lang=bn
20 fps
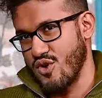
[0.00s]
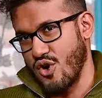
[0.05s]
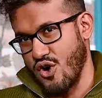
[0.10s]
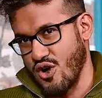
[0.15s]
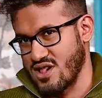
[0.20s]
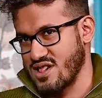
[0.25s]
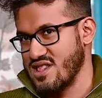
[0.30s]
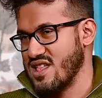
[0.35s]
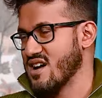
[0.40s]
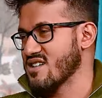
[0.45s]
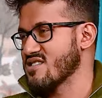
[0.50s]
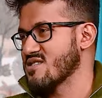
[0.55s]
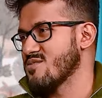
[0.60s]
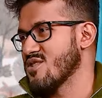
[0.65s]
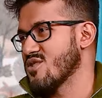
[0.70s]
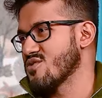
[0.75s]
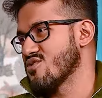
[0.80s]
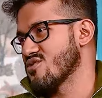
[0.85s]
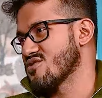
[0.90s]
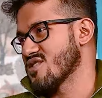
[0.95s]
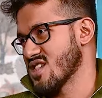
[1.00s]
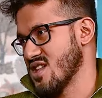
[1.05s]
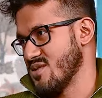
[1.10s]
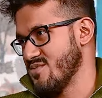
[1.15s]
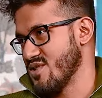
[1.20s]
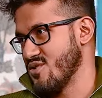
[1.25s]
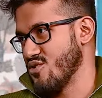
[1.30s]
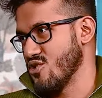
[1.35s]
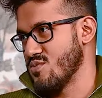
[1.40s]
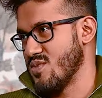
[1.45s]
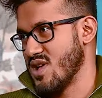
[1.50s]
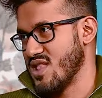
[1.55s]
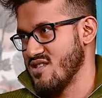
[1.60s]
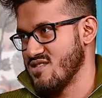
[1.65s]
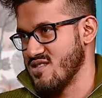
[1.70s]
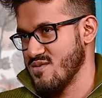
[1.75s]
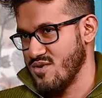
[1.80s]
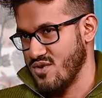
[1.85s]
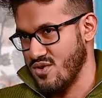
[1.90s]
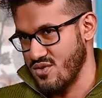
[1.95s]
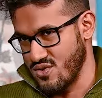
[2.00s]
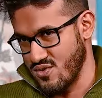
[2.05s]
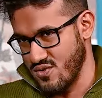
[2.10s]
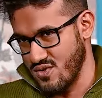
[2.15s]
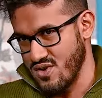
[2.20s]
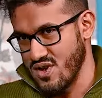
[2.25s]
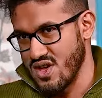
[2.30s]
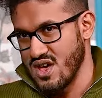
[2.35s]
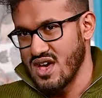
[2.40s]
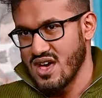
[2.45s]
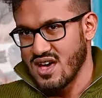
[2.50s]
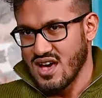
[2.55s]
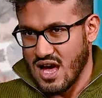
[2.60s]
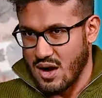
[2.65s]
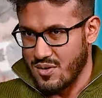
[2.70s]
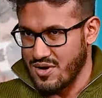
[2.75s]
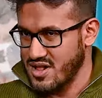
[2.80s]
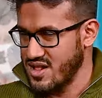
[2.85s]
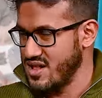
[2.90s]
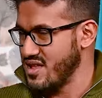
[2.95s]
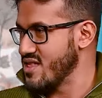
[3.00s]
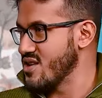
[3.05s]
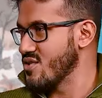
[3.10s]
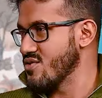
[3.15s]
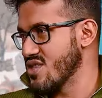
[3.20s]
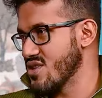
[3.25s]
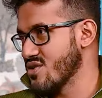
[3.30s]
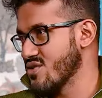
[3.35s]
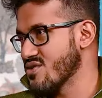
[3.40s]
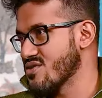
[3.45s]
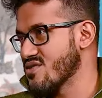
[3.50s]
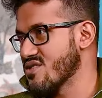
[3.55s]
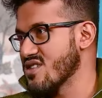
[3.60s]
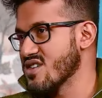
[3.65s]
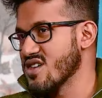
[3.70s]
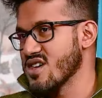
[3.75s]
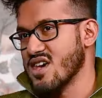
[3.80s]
অড লাগছে বা কোনো সেট আপে গোলমাল আছে বা কোনো খাবারের এদিক ওদিক হচ্ছে